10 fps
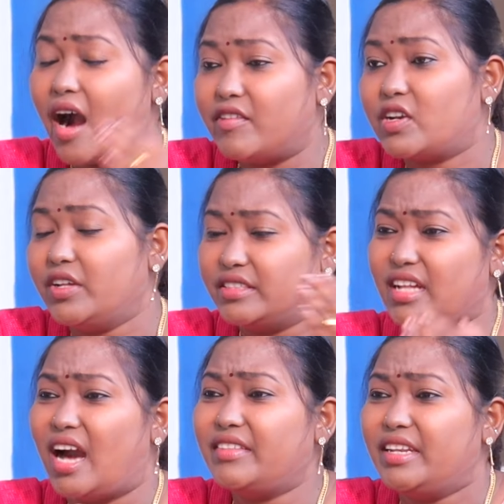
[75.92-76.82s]
அவருடைய
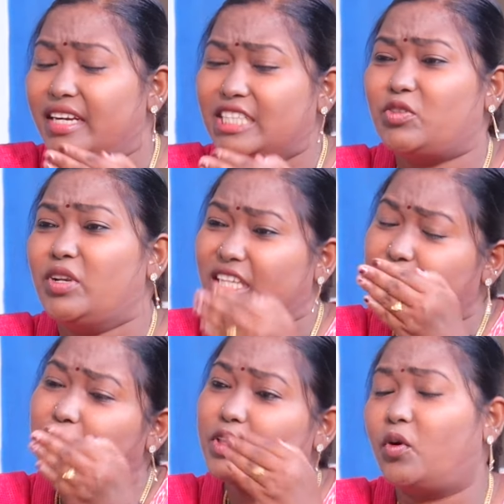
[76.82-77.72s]
சாதனைகளை சொல்லி
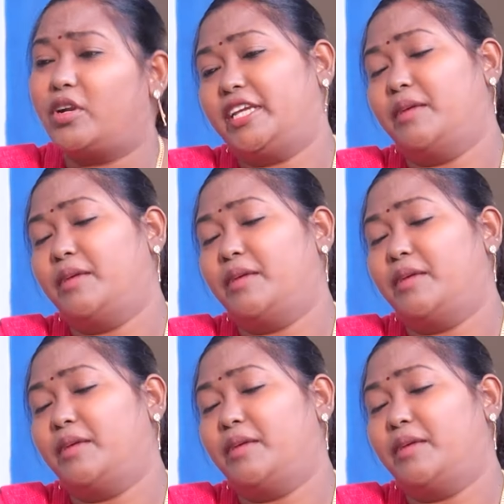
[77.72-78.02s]
எப்போது ஓட்டு